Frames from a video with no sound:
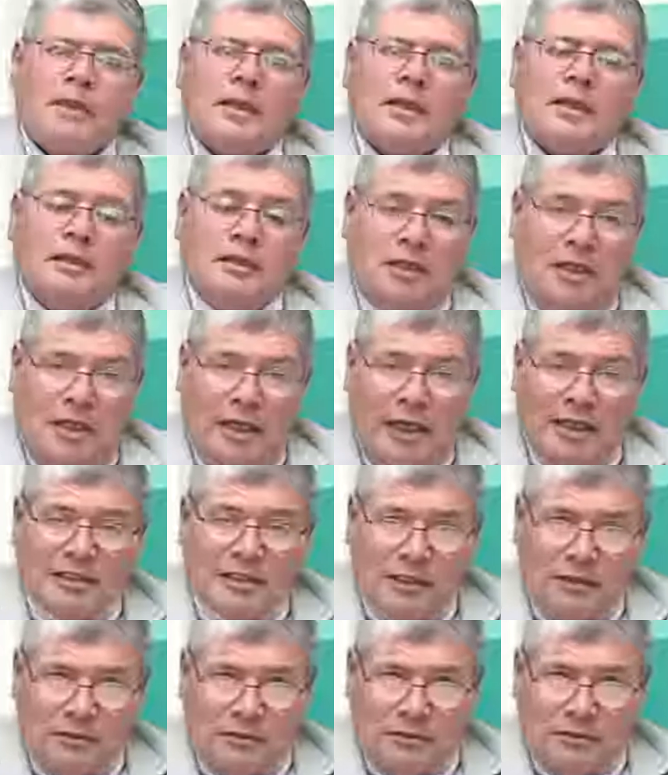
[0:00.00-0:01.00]
De
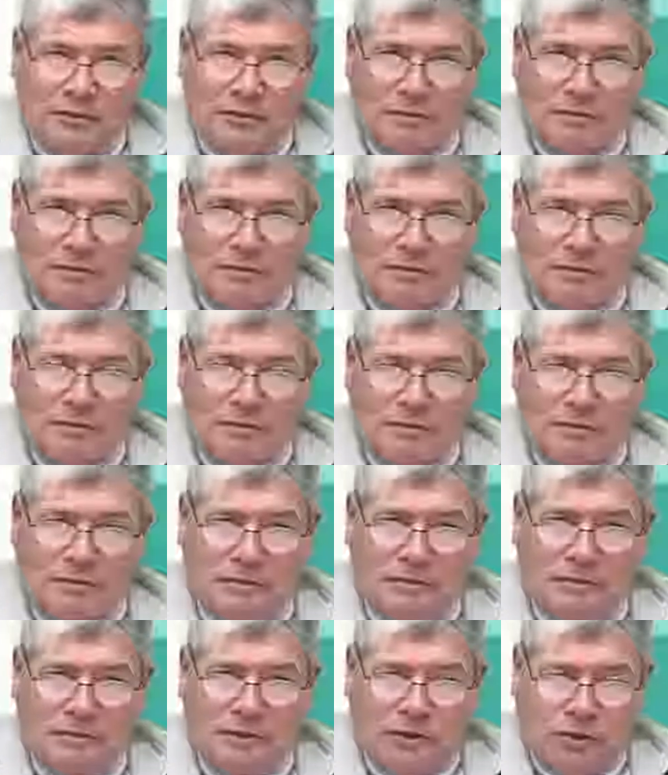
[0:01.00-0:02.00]
Lázaro.
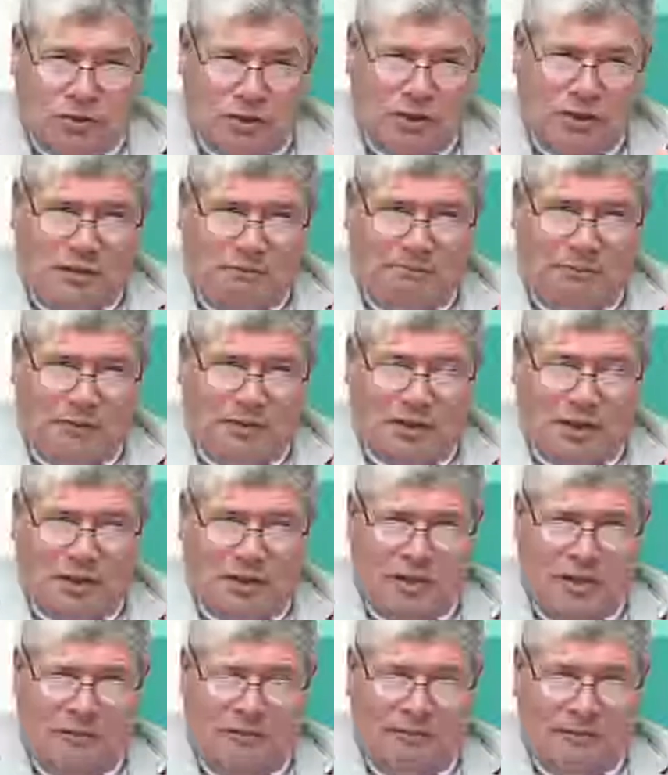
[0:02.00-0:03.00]
Entonces, qué
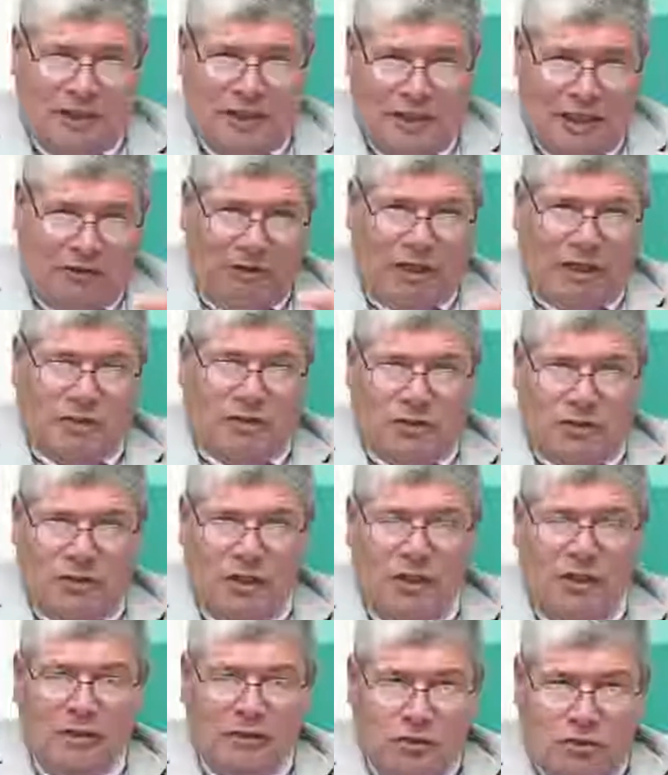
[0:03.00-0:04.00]
importante es la oración.
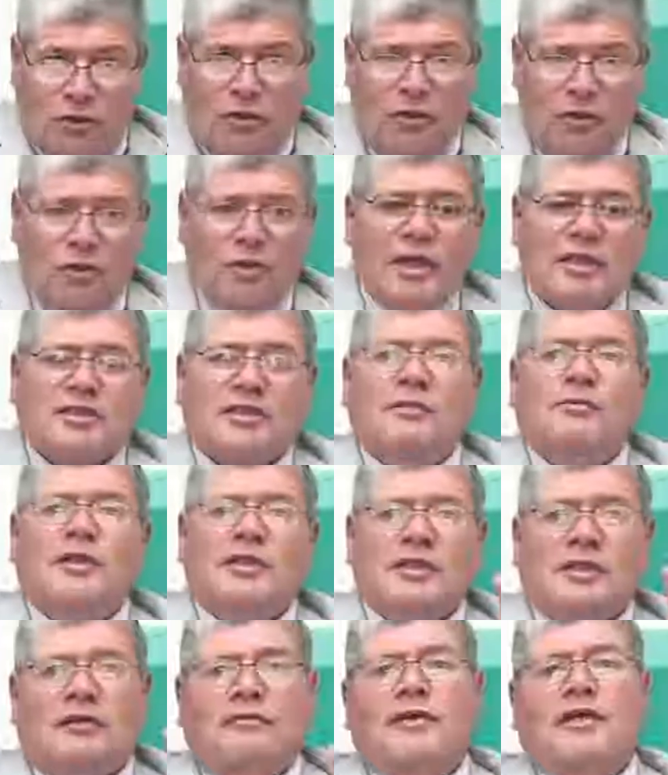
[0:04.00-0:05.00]
Todo lo hacemos a
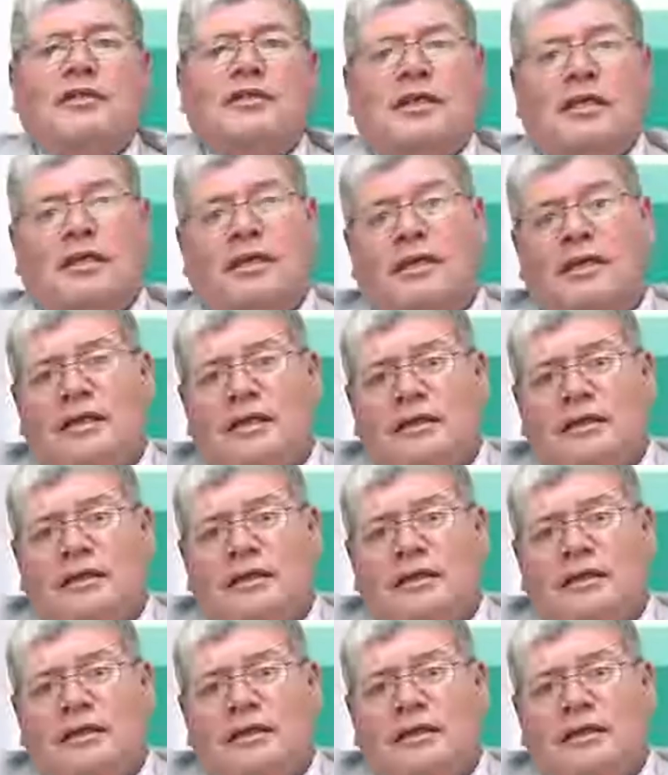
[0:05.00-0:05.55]
través de